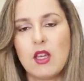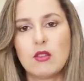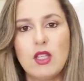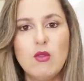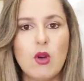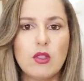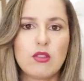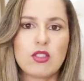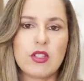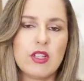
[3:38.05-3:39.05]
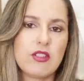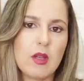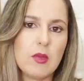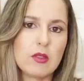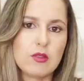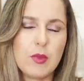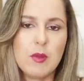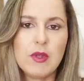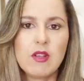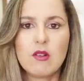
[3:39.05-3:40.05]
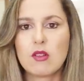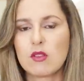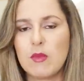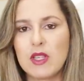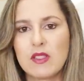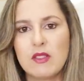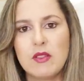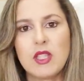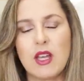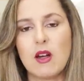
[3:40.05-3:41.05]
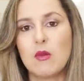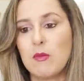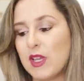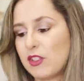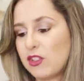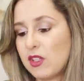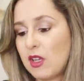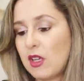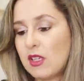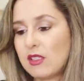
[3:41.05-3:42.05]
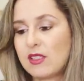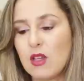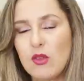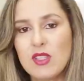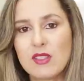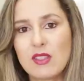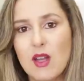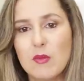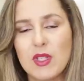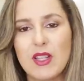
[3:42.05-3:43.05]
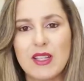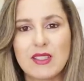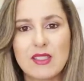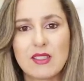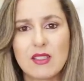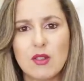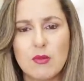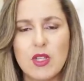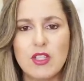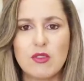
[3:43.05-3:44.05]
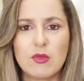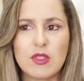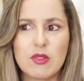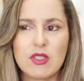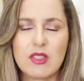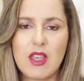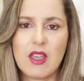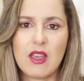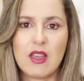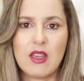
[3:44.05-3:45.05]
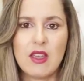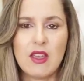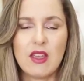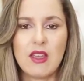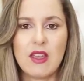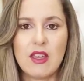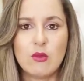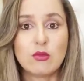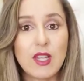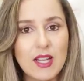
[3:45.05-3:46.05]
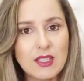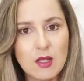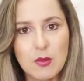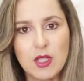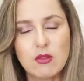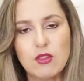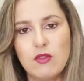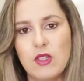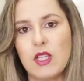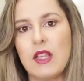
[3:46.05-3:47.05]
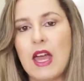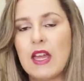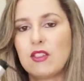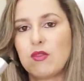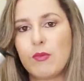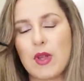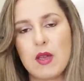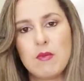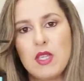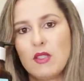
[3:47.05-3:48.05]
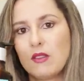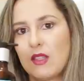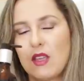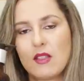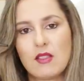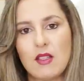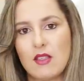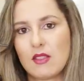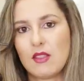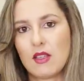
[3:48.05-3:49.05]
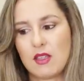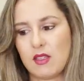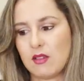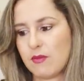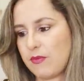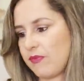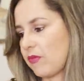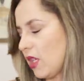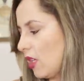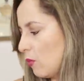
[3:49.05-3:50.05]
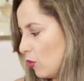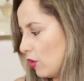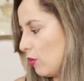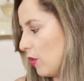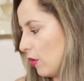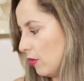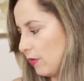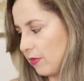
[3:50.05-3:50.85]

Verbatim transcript: Eu tenho outros que deixam o cabelo super brilhoso, macio e tal, mas se eu quiser uma hidratação mesmo, se eu quiser é, um tratamento de verdade, para mim, tem que ser esse daqui. Ele é muito bom.